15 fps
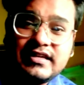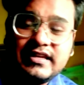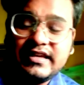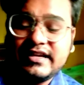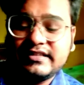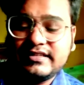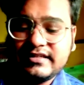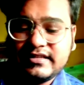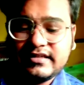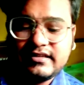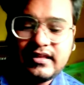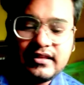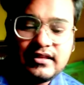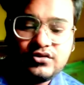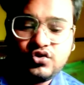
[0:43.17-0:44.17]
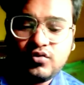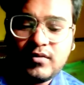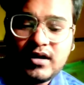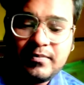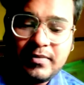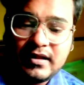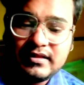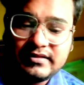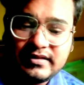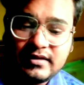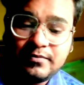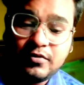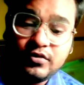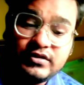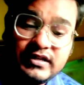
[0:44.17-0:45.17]
সে লিখেছে যে দাদা তোমার
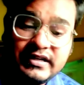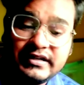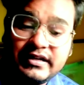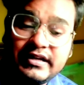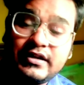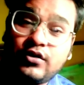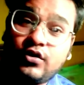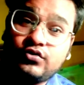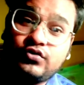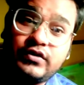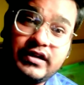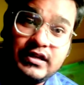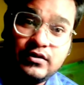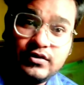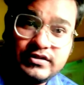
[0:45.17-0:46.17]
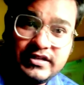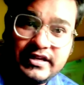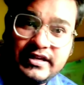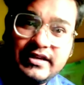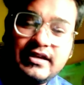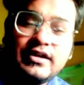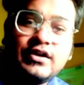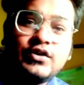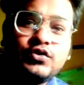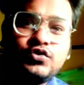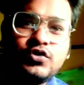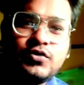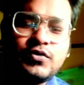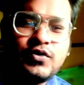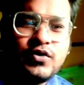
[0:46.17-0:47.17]
পালসার প্রতি লিটারে কত কিলো যায়
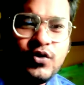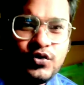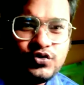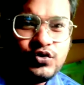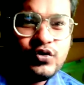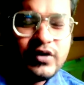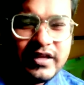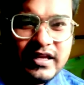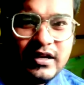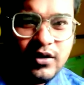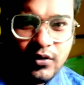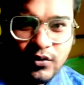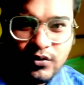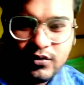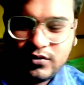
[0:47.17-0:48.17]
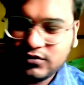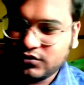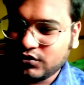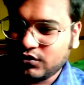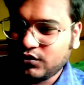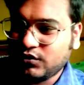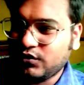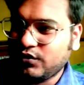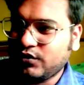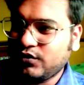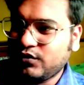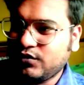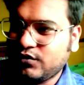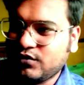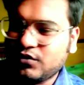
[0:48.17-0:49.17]
তো কত কিলো তো
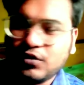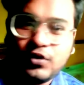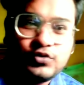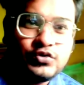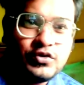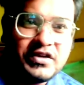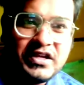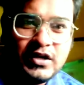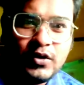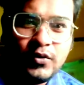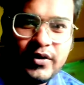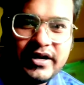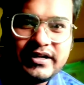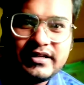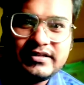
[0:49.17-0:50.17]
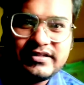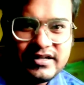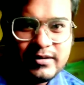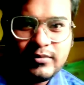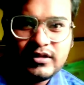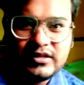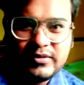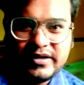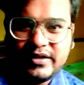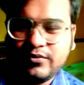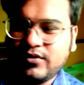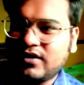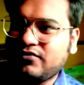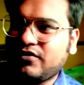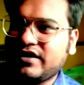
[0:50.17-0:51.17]
কত কিলো ওয়েট সেটা বলতে পারি
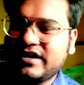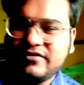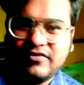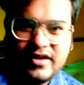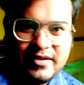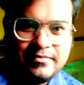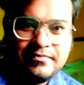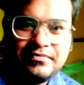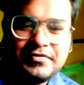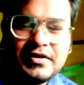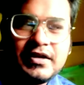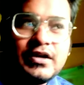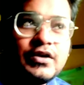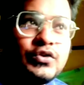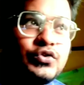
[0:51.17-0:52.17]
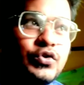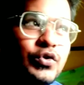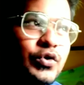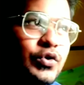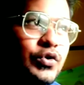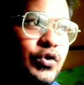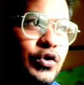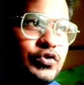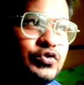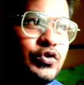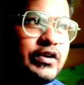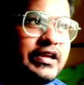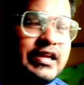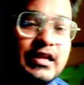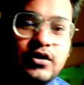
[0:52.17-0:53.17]
ওয়ান ফর্টি ফাইভ তো কত
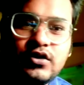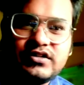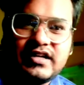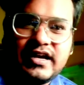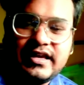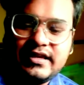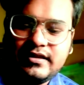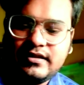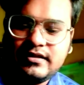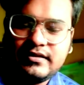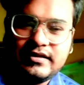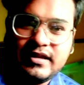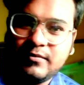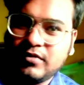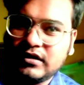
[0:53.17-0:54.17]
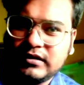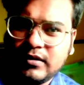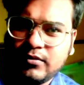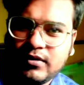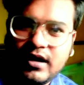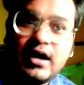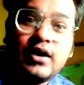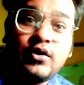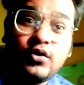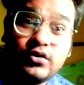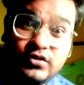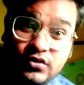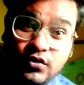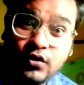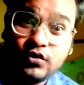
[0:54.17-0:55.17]
কিলো যায় ঠিক বলতে পারবো না
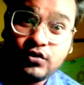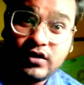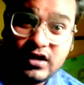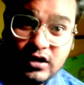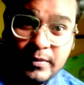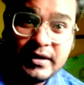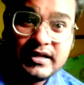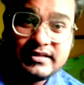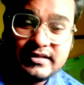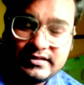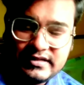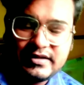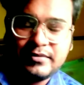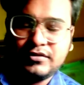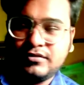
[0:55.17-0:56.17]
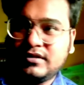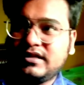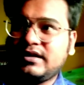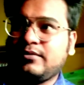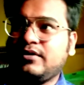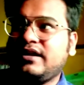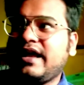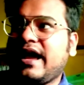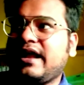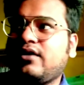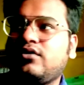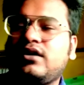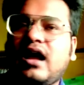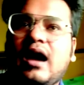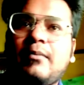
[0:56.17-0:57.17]
কিন্তু কত কিলোমিটার যায় সেটা আমি তোমাদেরকে বলি
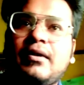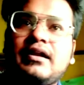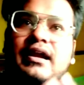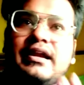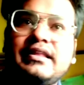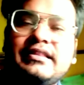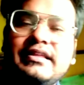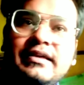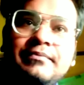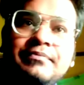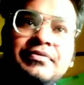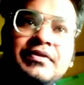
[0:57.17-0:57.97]
অ্যারাউন্ড আমার গাড়িতে